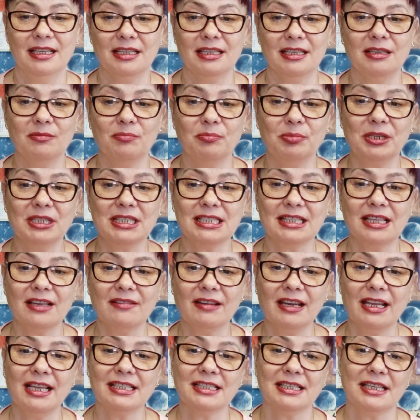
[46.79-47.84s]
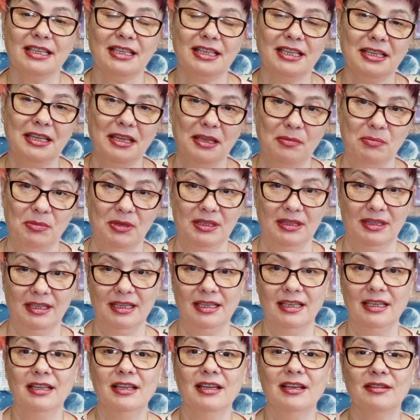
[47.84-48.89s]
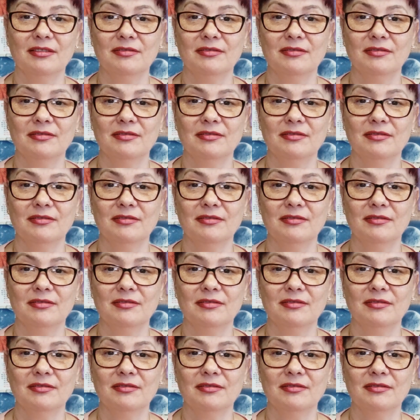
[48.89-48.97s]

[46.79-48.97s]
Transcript: И представляете, именно